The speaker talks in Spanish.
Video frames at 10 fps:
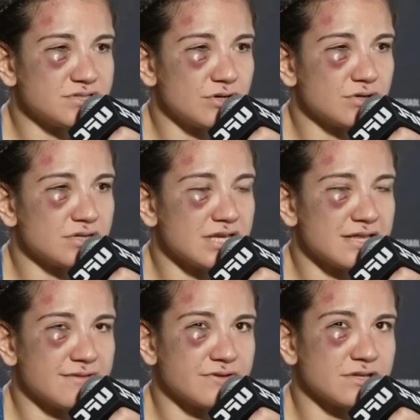no me lo hubiera
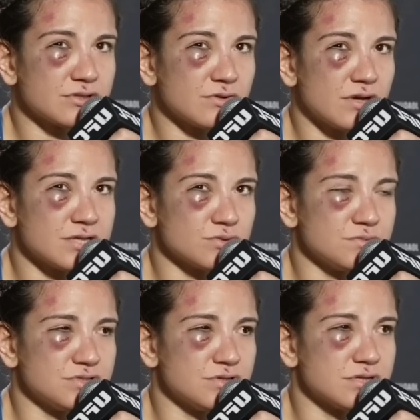podido sacar de
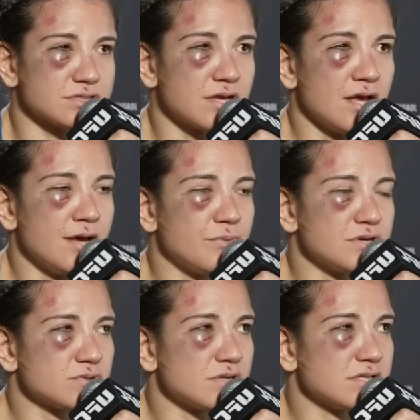encima y
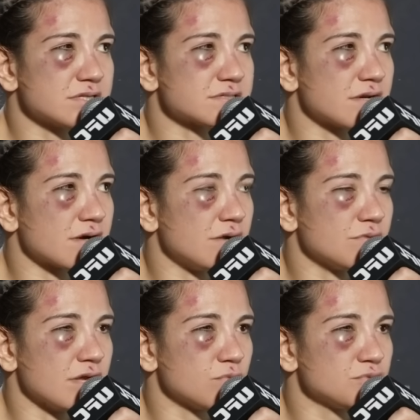me hubiese
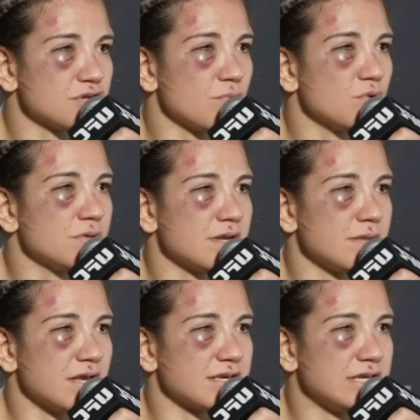lastimado toda la
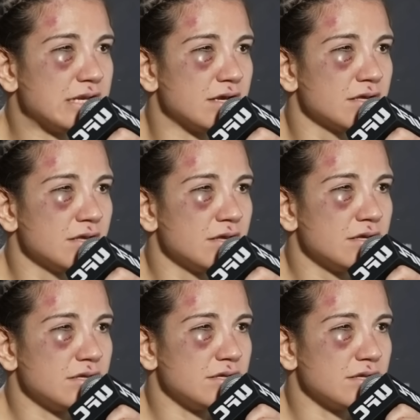cara y no
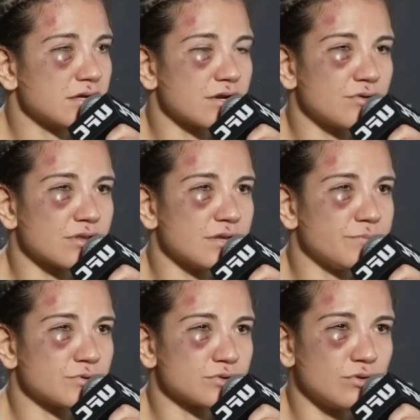solamente un
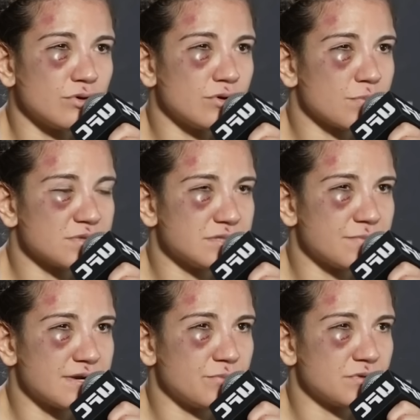ojo. La
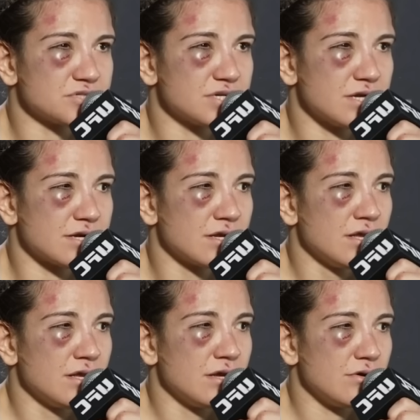pelea quizás
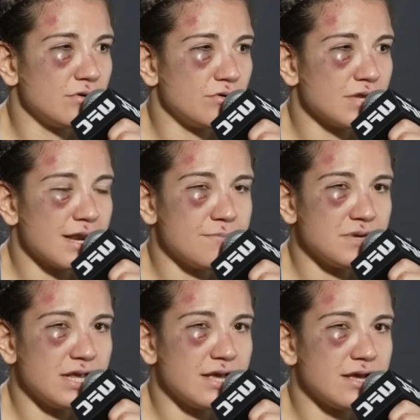nunca hubiera
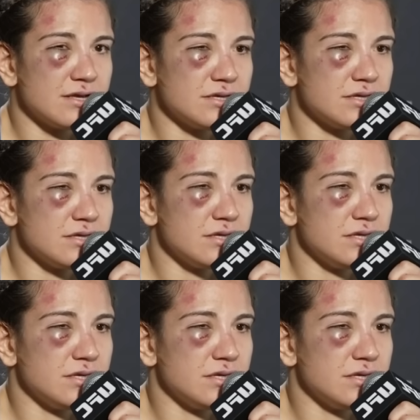sucedido y se hubiera dado de